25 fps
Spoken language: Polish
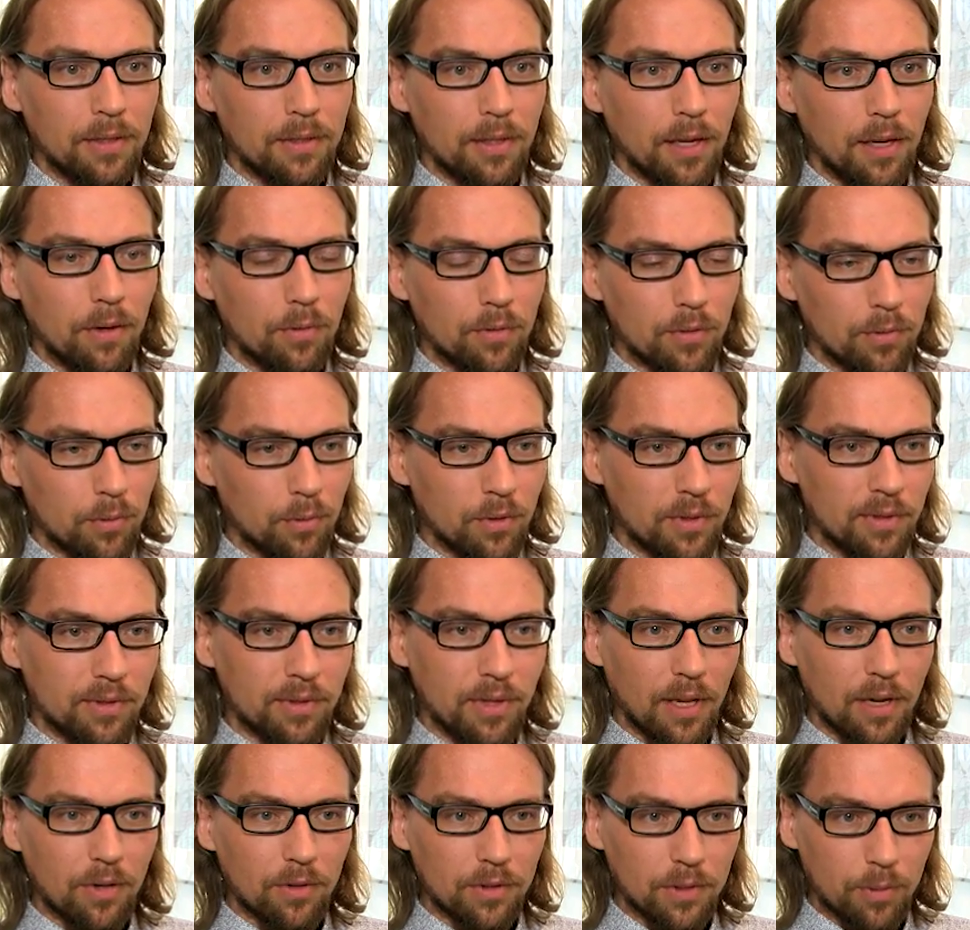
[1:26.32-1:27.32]
te usługi
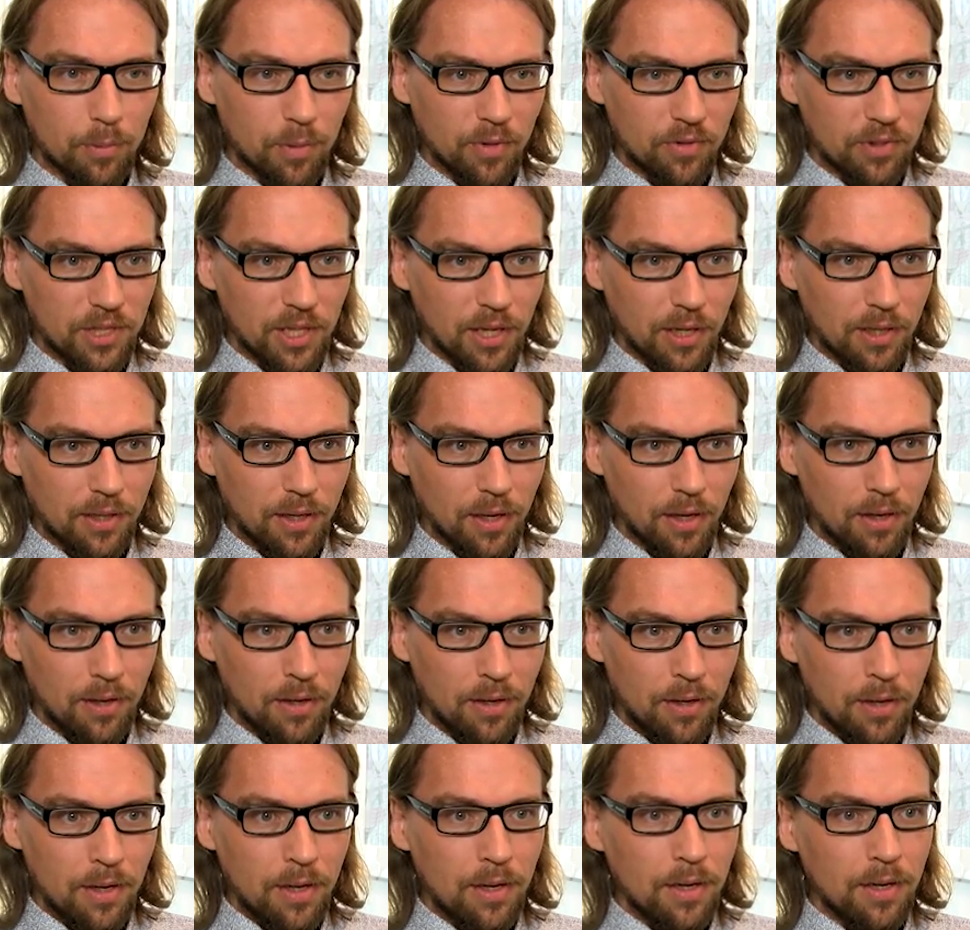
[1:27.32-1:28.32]
staną się powszechne.
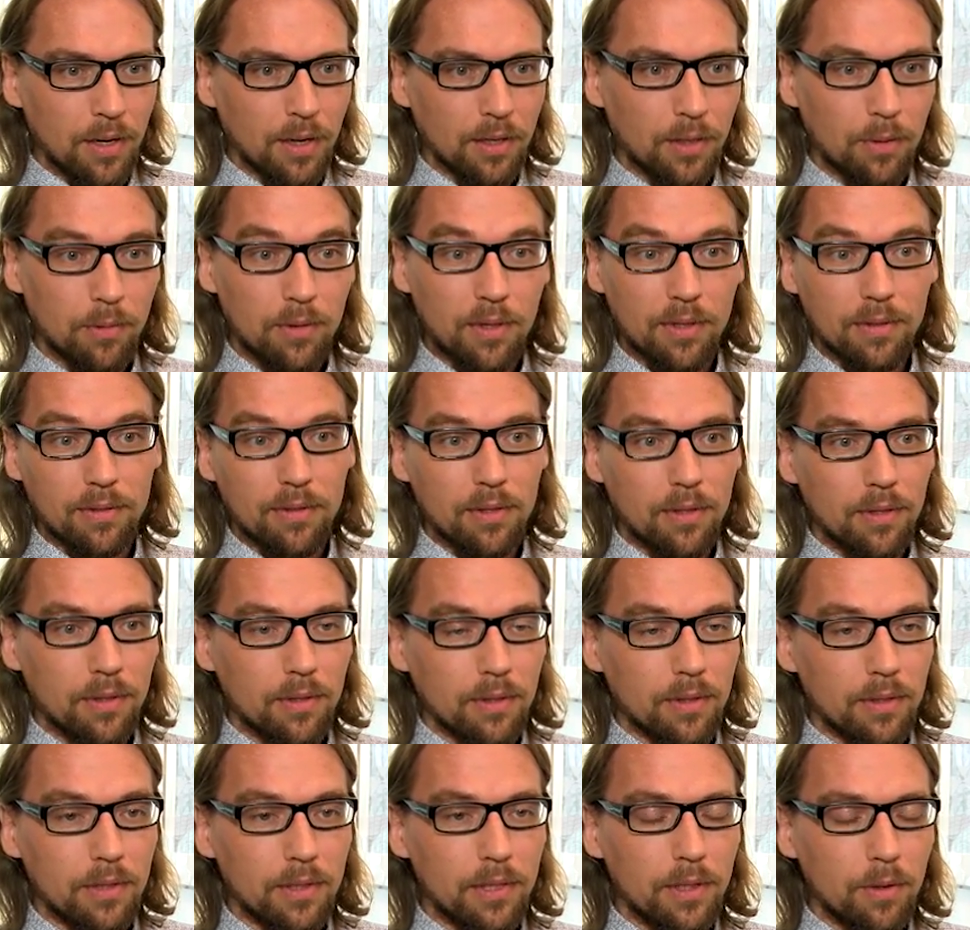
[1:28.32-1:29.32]
Natomiast
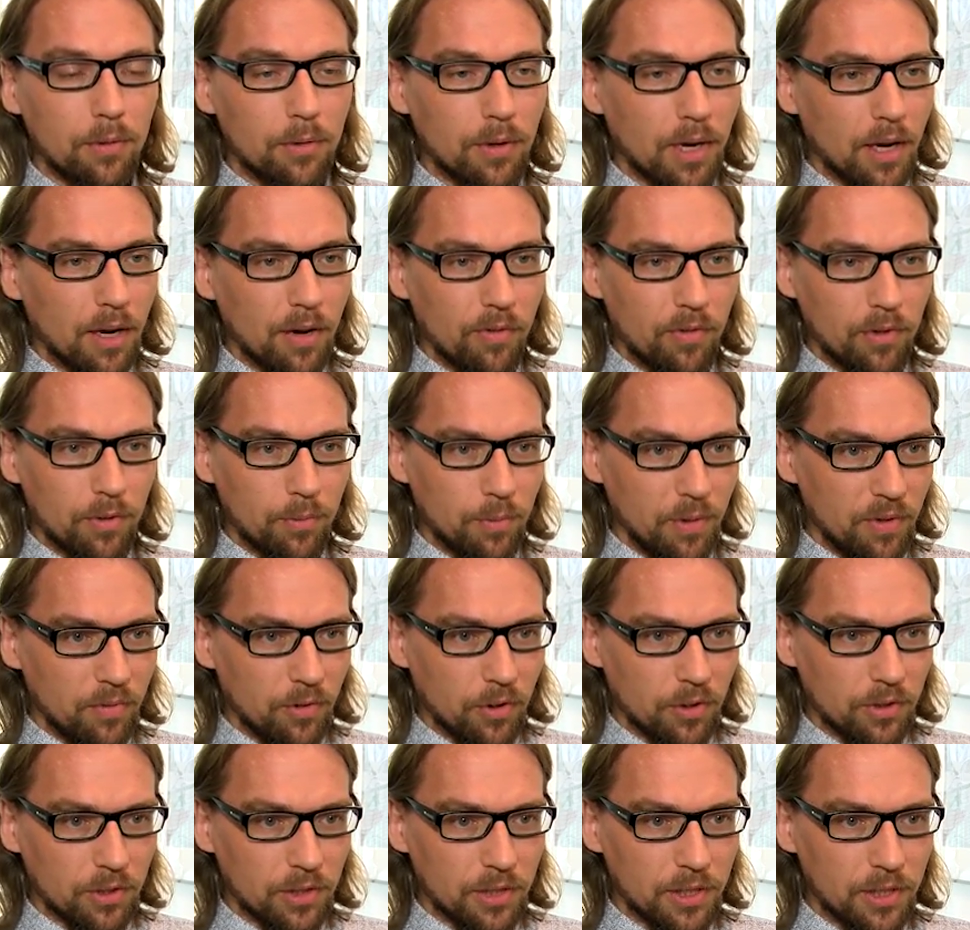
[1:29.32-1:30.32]
nie ulega
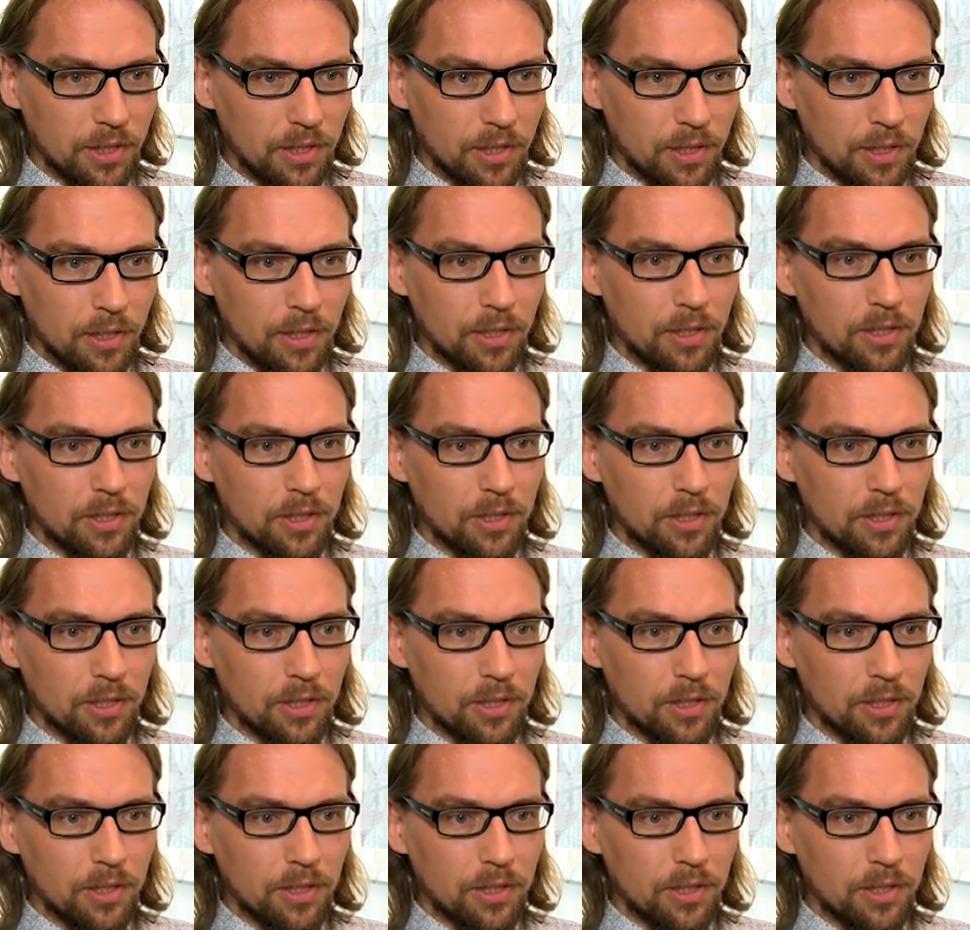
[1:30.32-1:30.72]
wątpliwości,